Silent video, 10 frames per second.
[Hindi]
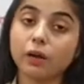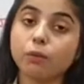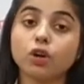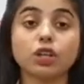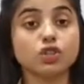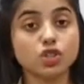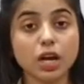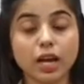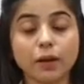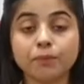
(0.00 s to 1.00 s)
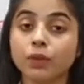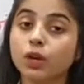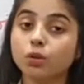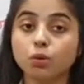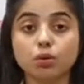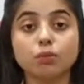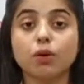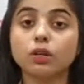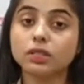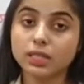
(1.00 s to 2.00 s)
अगर बहुत अच्छा है तो तो
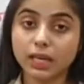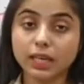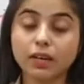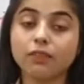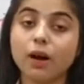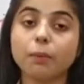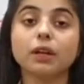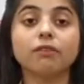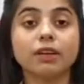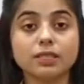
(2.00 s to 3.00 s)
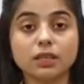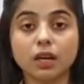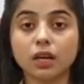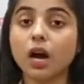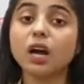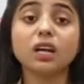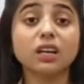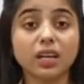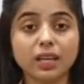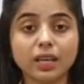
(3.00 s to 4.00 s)
बहुत सही है वहाँ पे इन्वेस्ट करना
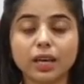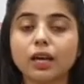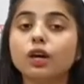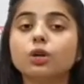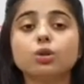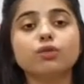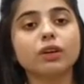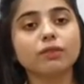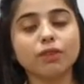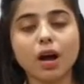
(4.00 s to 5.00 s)
अगर नहीं है तो फिर